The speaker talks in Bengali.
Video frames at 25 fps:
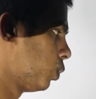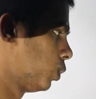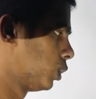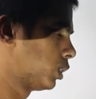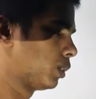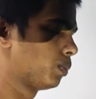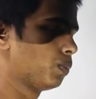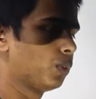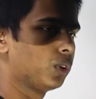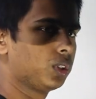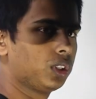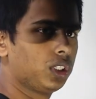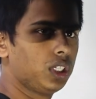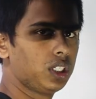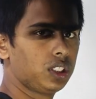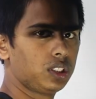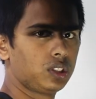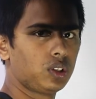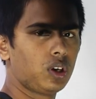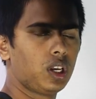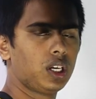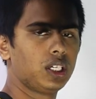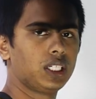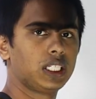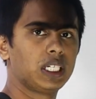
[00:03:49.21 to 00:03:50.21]
উৎপত্তি
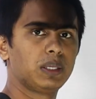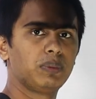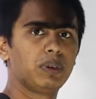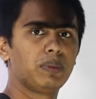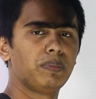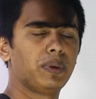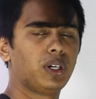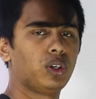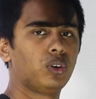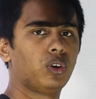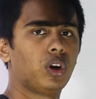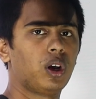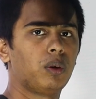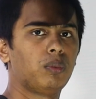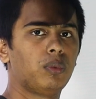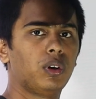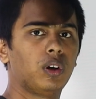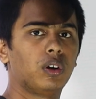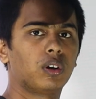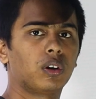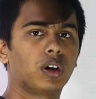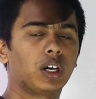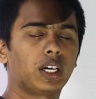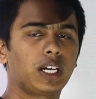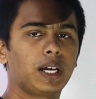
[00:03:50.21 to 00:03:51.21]
স্থল হিসেবে মেডুল
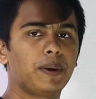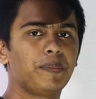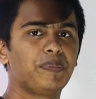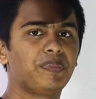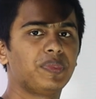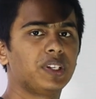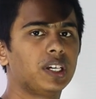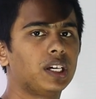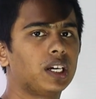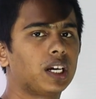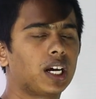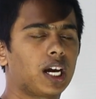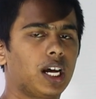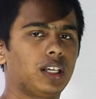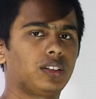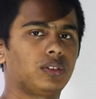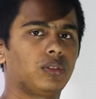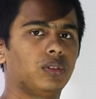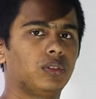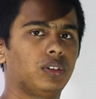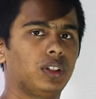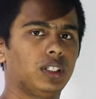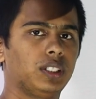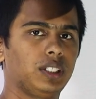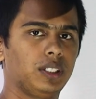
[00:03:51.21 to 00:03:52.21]
অবলঙ্গটা কাজ
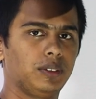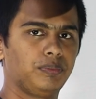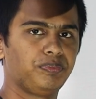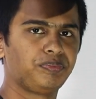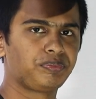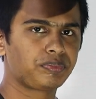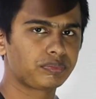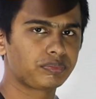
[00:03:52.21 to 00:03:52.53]
করতেছে